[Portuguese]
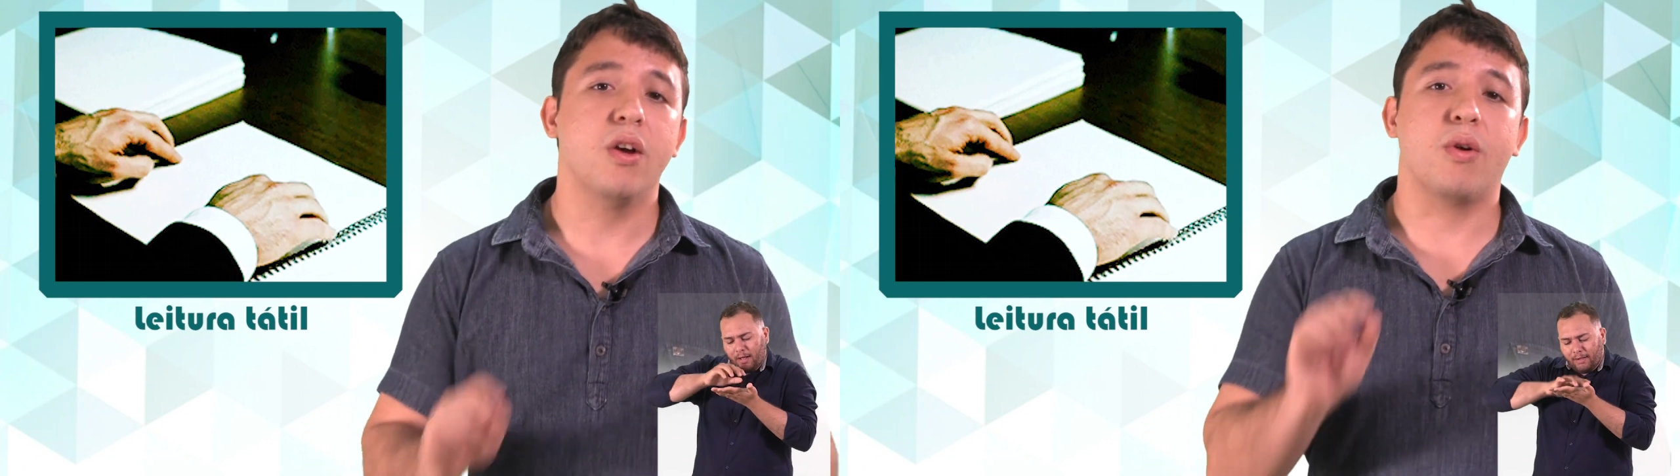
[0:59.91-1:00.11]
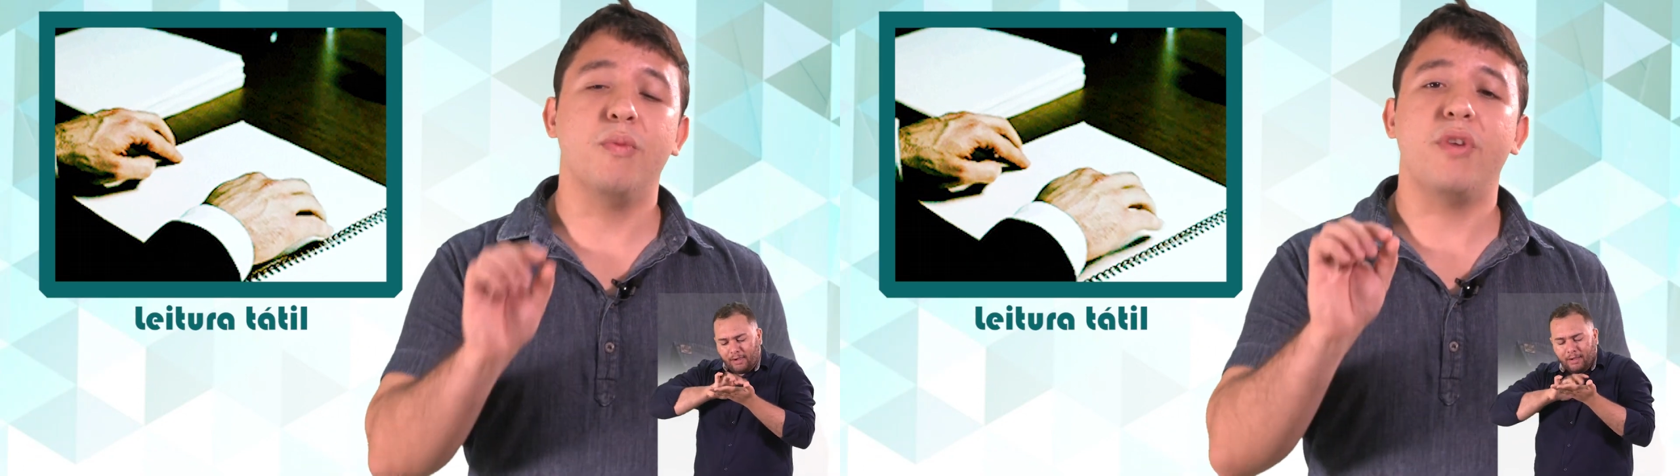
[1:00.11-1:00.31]

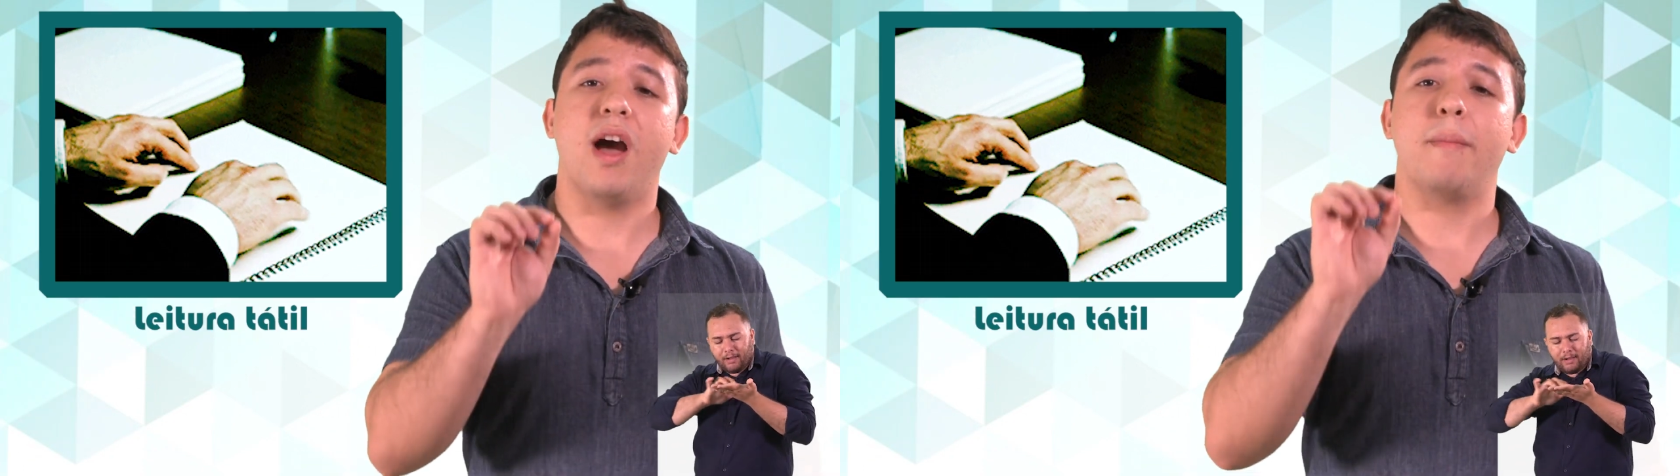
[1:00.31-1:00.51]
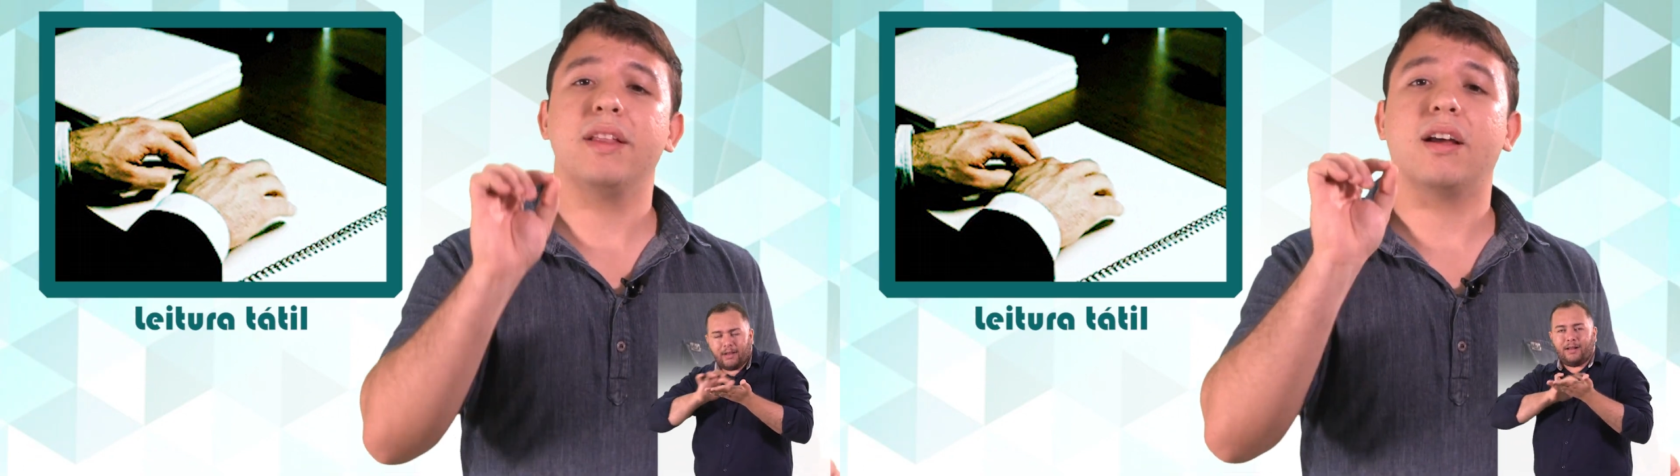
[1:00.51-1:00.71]
como
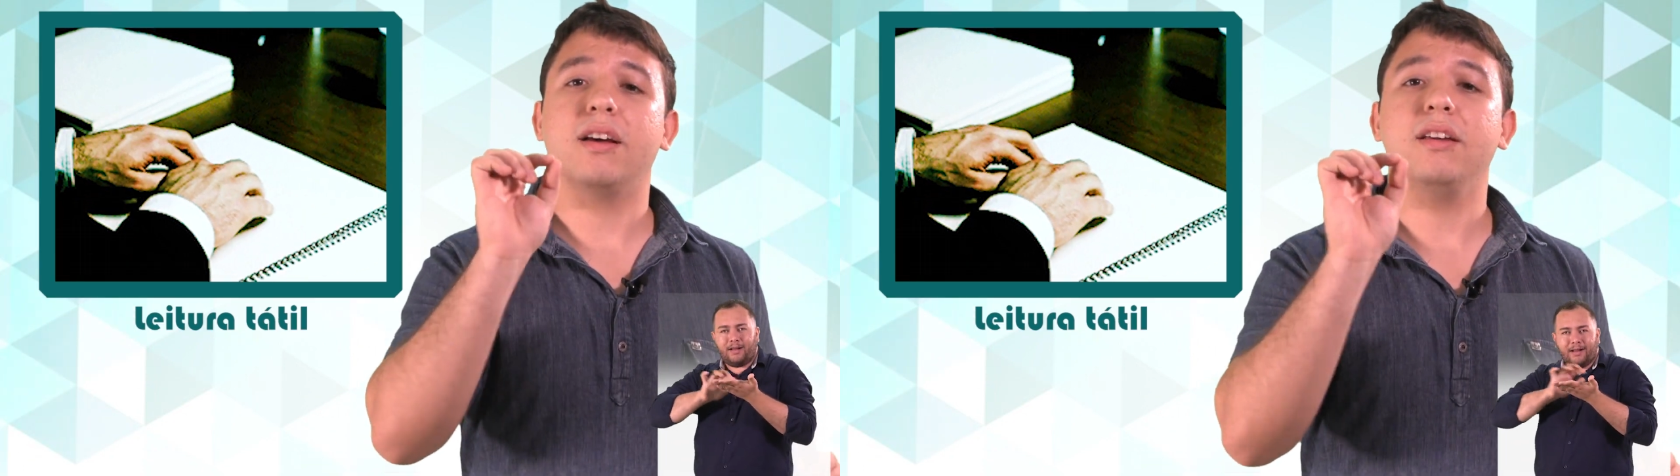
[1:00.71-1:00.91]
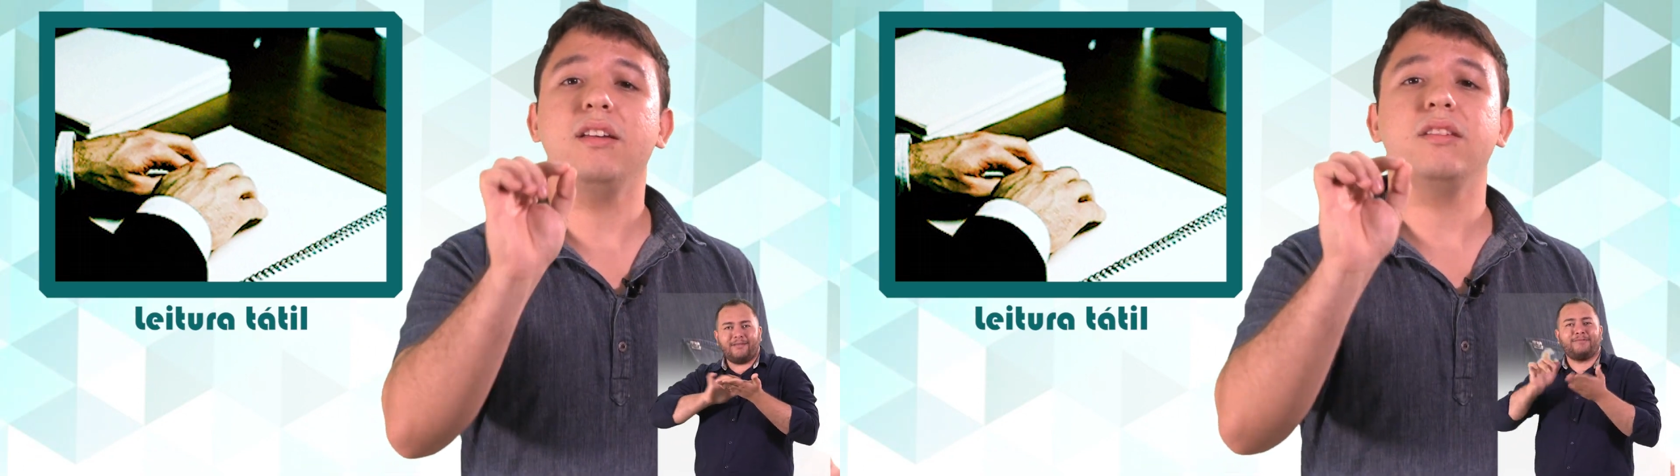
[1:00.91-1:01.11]
ferramenta
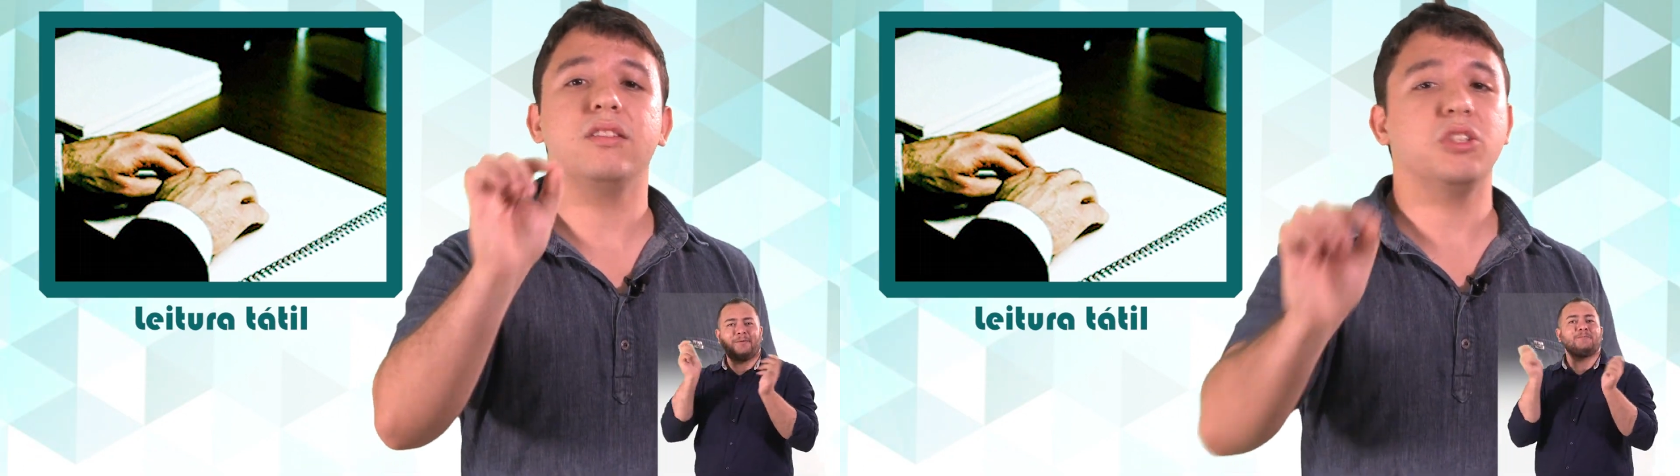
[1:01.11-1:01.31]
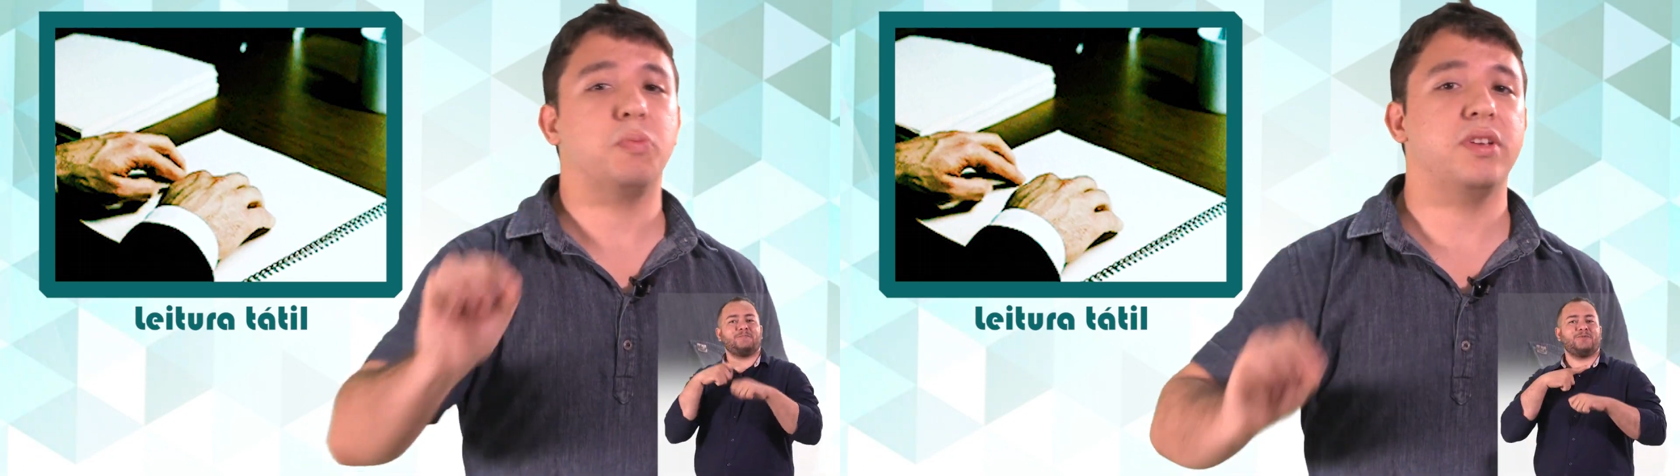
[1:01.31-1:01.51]

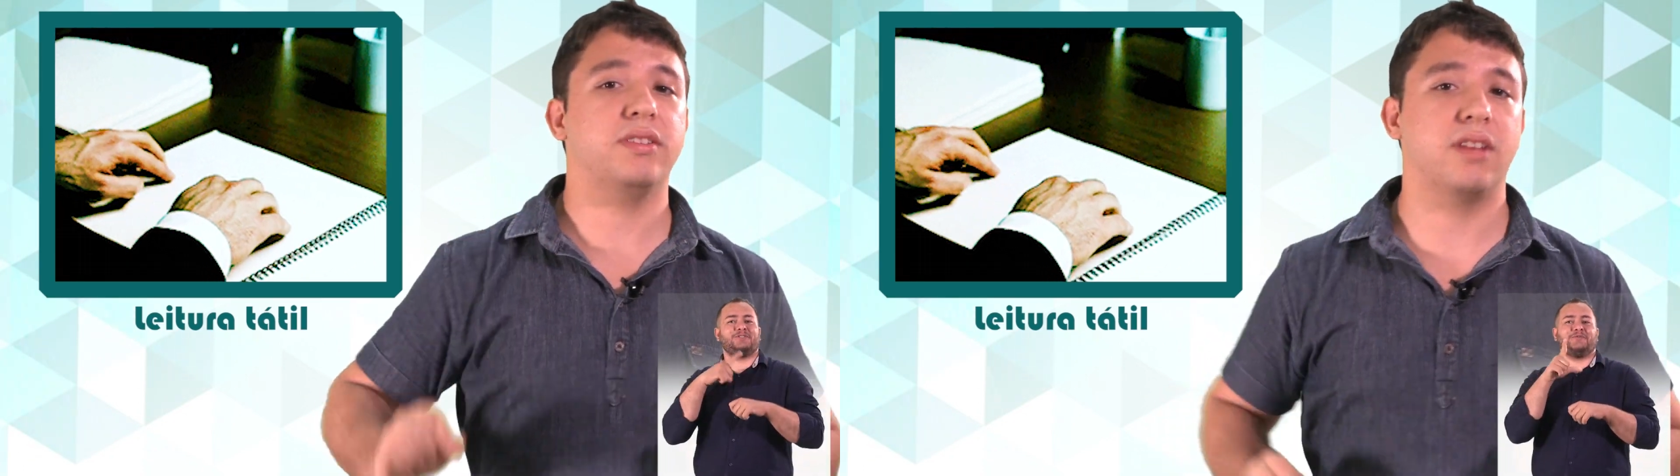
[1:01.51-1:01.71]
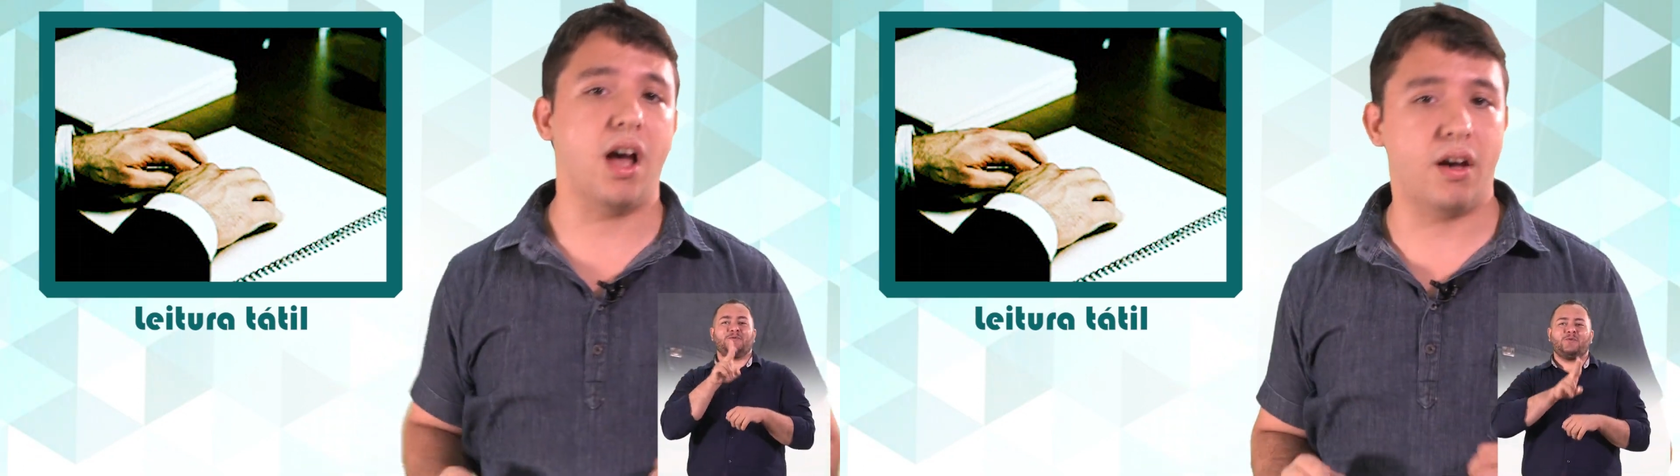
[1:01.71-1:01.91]

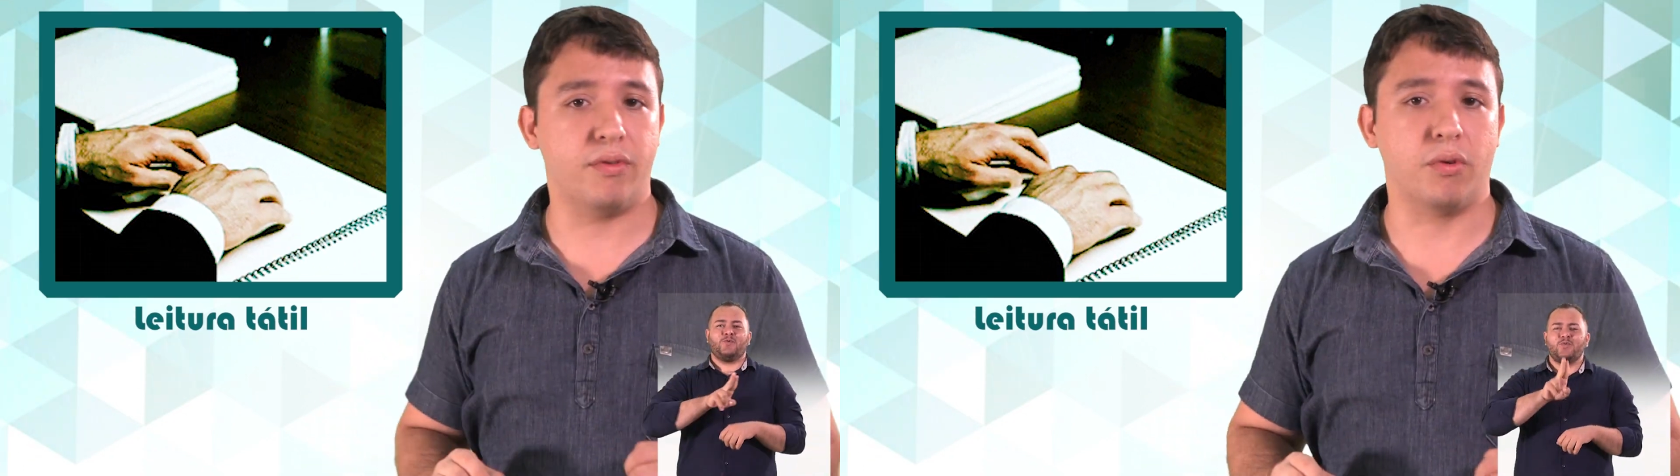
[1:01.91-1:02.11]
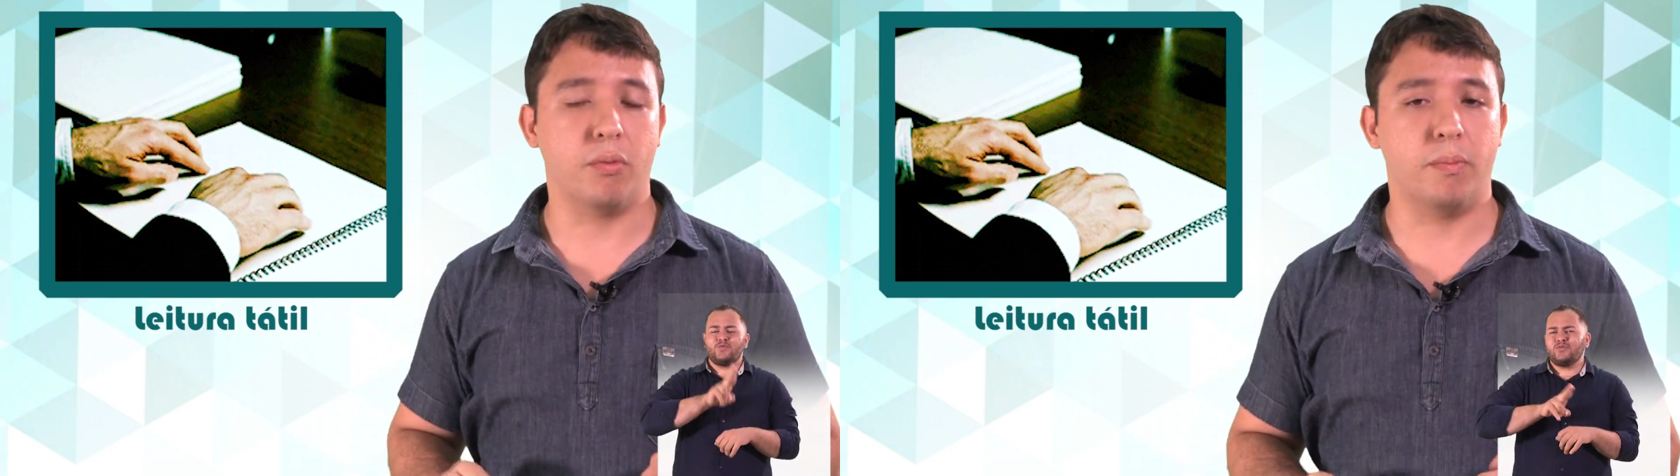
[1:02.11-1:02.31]
indispensável